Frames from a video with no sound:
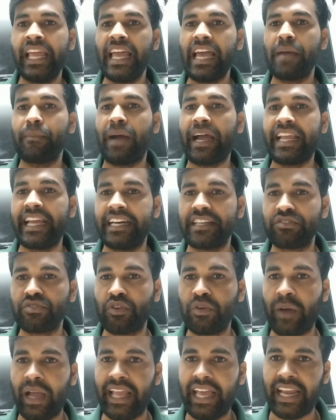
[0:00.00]
এ ভাই হিন্দু
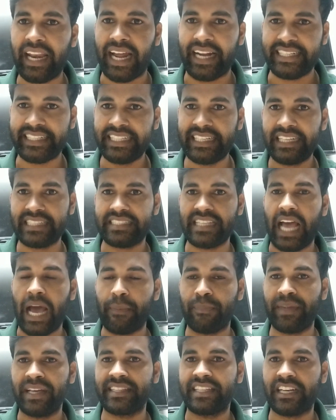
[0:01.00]
ভাইয়েরা ঠিক আছে
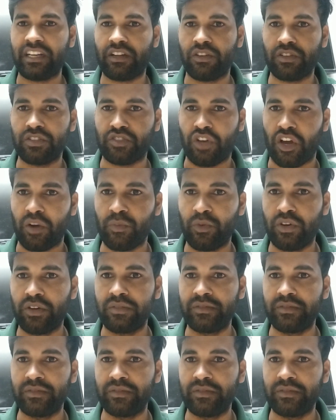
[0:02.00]
আপনাদের কোনো ধর্ম